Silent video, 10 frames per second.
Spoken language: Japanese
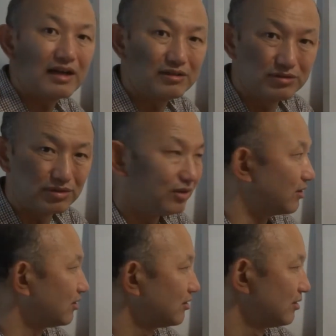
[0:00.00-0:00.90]
がる
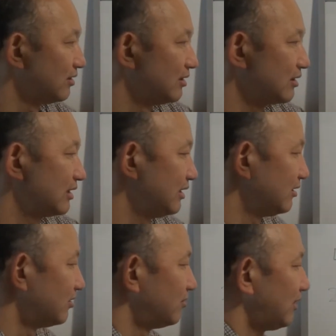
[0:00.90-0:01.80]
と、気
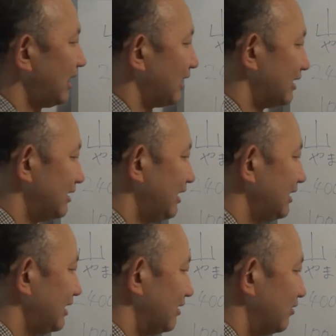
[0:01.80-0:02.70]
温は
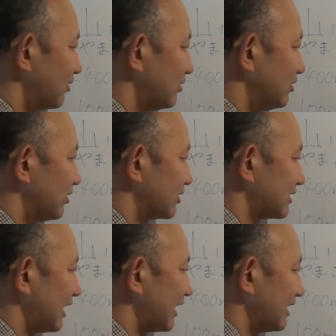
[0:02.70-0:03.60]
0.6度
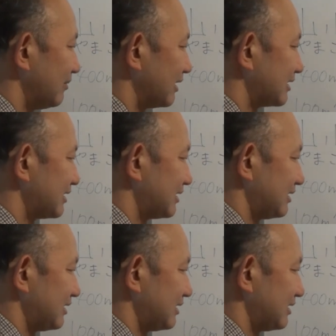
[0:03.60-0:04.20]
下がります。い